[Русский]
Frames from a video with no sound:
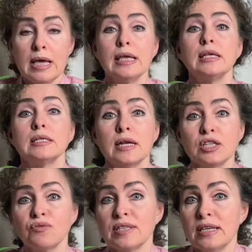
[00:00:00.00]
И
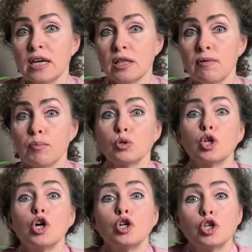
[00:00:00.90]
сразу возникает вопрос,
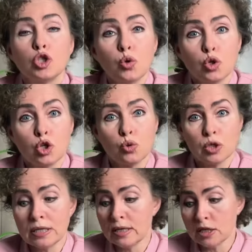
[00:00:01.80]
что же
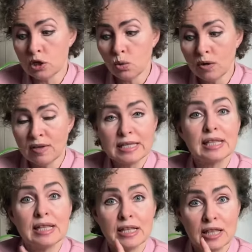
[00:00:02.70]
нужно делать с луковицей
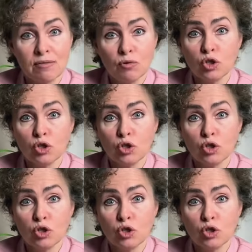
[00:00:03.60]
для того,